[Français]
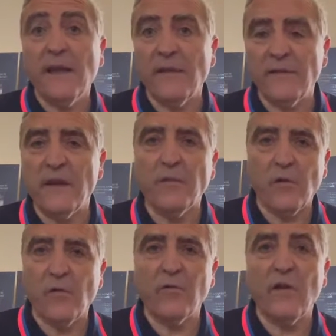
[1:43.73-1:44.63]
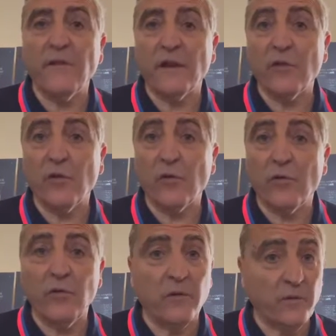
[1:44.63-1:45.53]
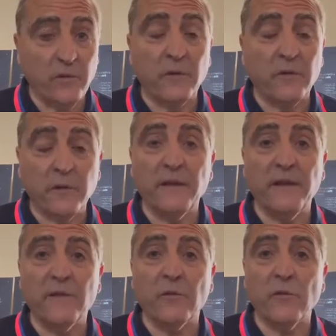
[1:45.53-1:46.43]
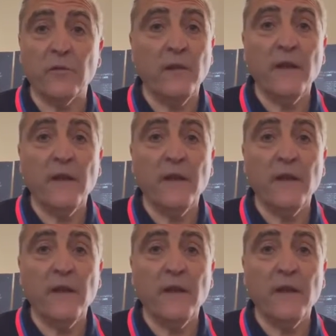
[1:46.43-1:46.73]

Et évidemment, on voit avec le recul qu'ils ont,